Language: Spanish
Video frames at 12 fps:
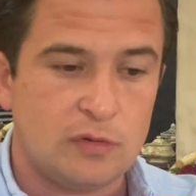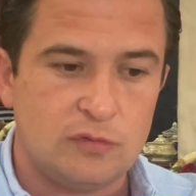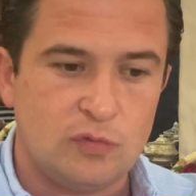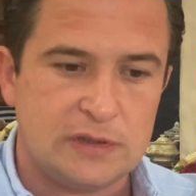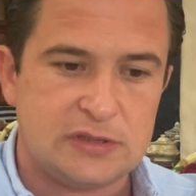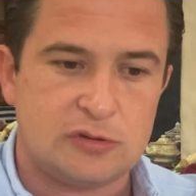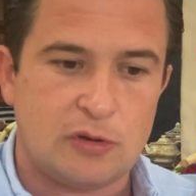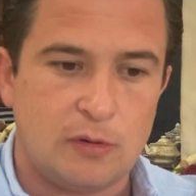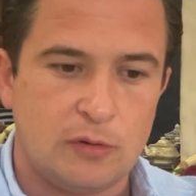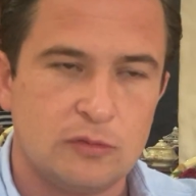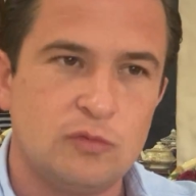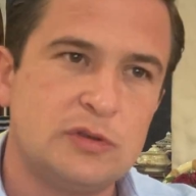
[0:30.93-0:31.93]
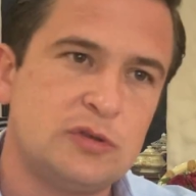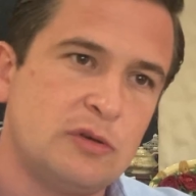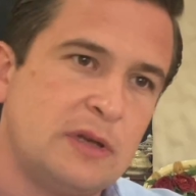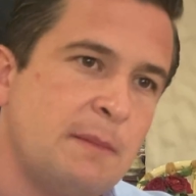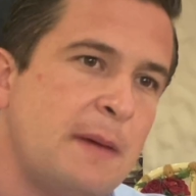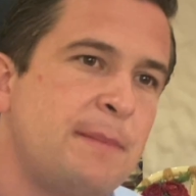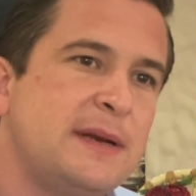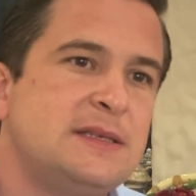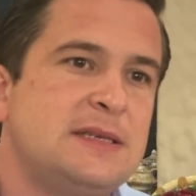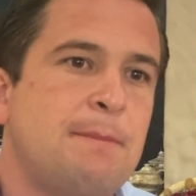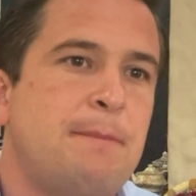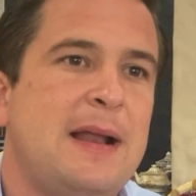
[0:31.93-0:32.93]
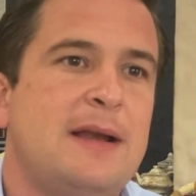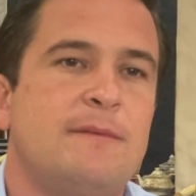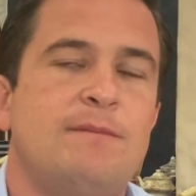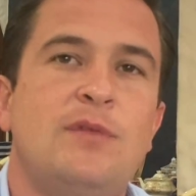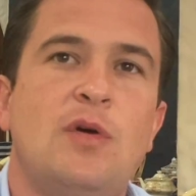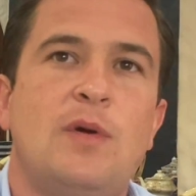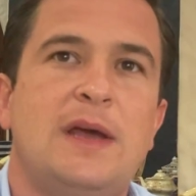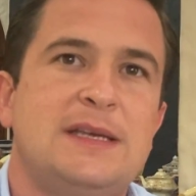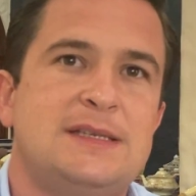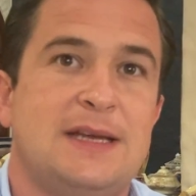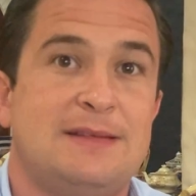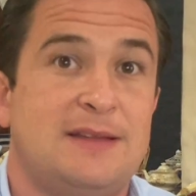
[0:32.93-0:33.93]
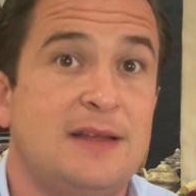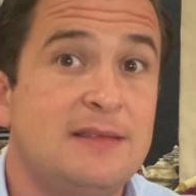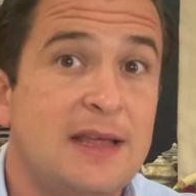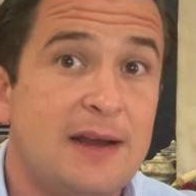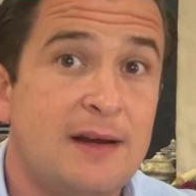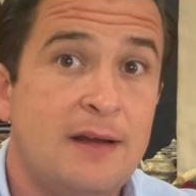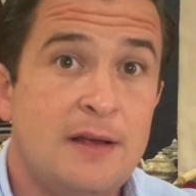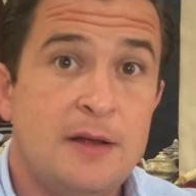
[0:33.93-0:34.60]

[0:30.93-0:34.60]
nuestro, nuestro tema principal no es atender